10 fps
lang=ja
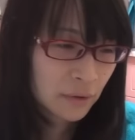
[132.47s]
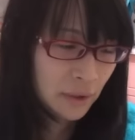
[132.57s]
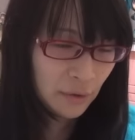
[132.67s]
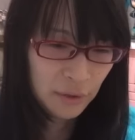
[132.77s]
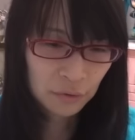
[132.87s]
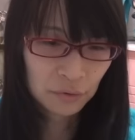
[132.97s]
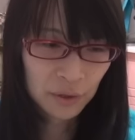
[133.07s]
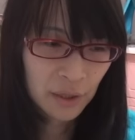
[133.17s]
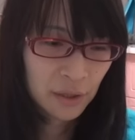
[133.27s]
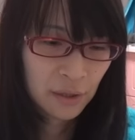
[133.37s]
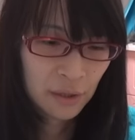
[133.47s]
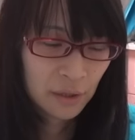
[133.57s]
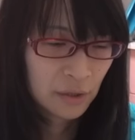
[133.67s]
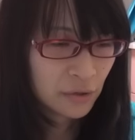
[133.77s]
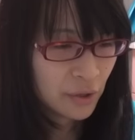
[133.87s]
ではちょっとね
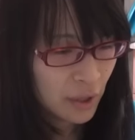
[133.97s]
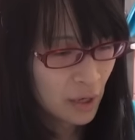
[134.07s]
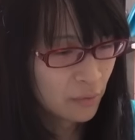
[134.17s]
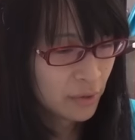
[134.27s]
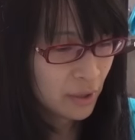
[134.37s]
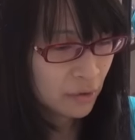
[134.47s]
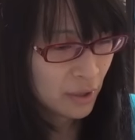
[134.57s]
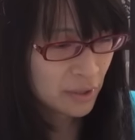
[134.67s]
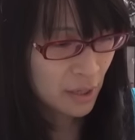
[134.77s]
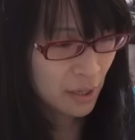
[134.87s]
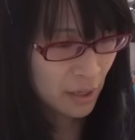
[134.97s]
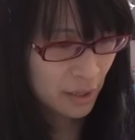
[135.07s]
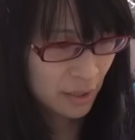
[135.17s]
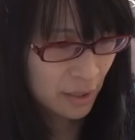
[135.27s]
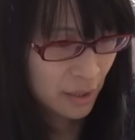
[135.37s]
ずらかぶってくださ
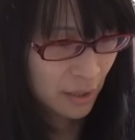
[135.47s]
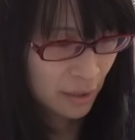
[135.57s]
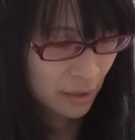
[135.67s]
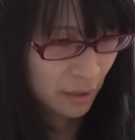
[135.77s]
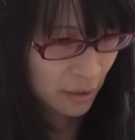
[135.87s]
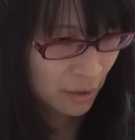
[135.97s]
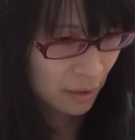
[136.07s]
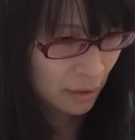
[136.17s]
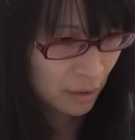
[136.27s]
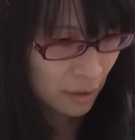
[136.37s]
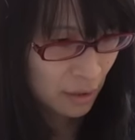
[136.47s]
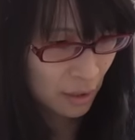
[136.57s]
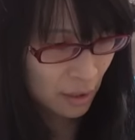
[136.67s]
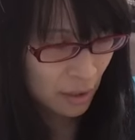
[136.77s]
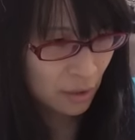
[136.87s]
い。
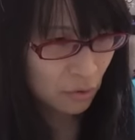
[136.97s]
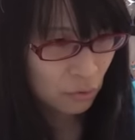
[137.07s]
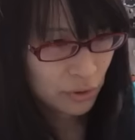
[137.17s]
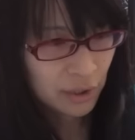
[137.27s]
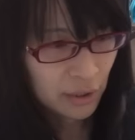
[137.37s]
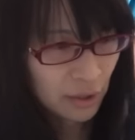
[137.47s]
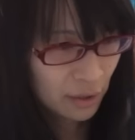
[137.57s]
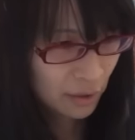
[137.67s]
こっちかな。